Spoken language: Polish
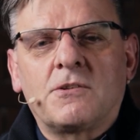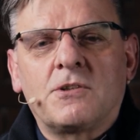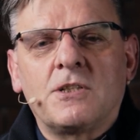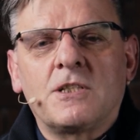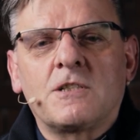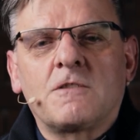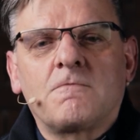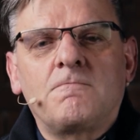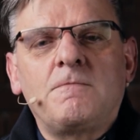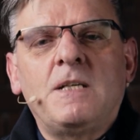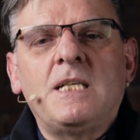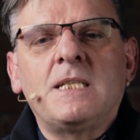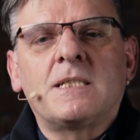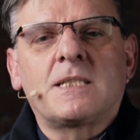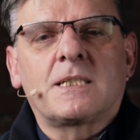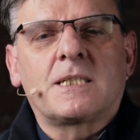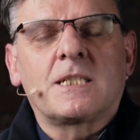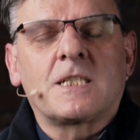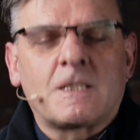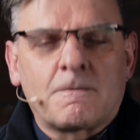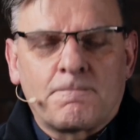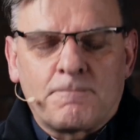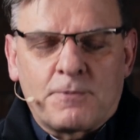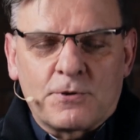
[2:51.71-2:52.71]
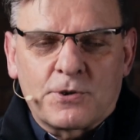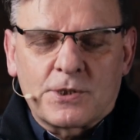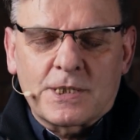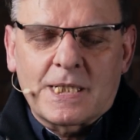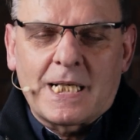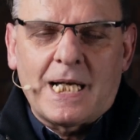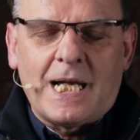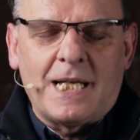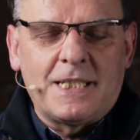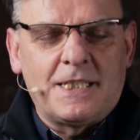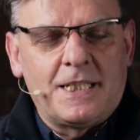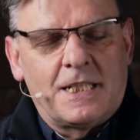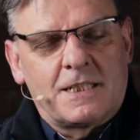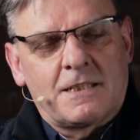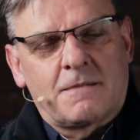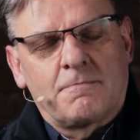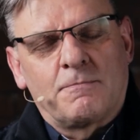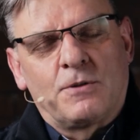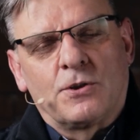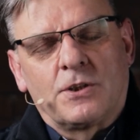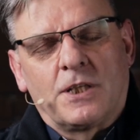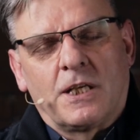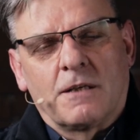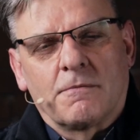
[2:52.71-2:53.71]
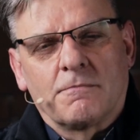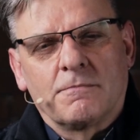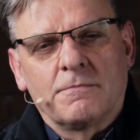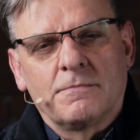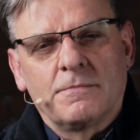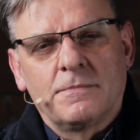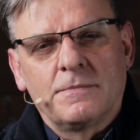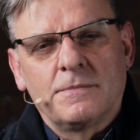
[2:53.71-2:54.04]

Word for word: to jest miejsce spotkania z Bogiem.